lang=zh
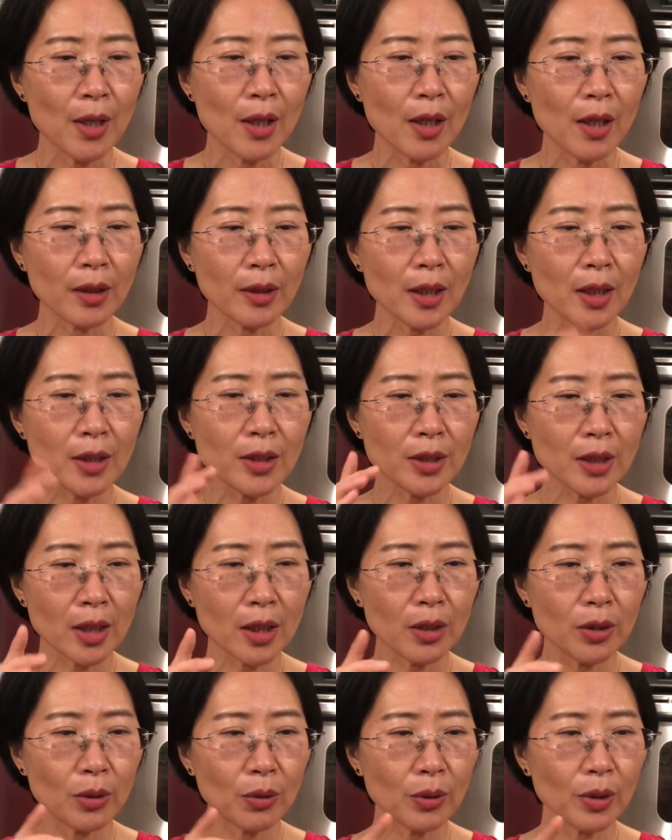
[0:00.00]
呃，但是这
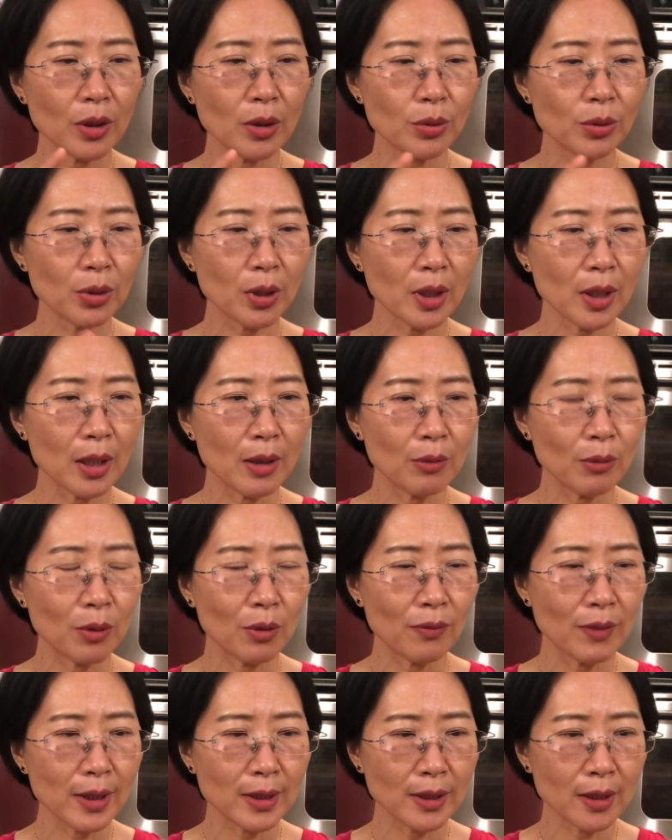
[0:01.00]
个有一个缺点，我
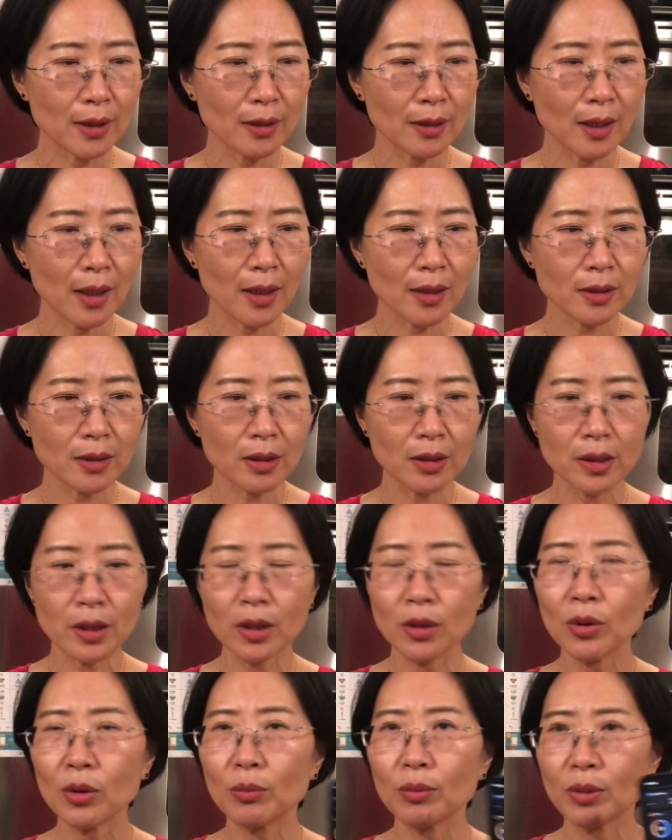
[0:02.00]
发现它测
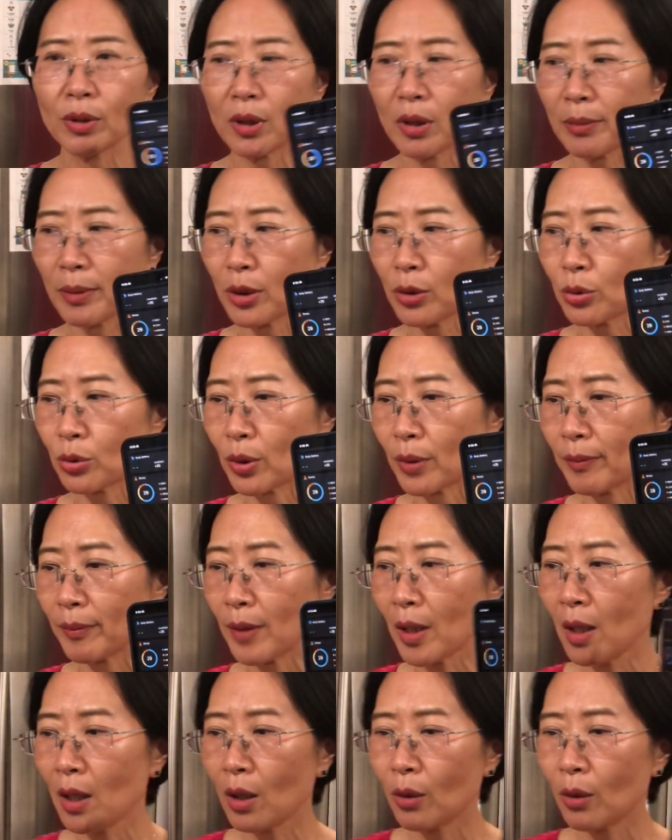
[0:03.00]
心率不是特别准。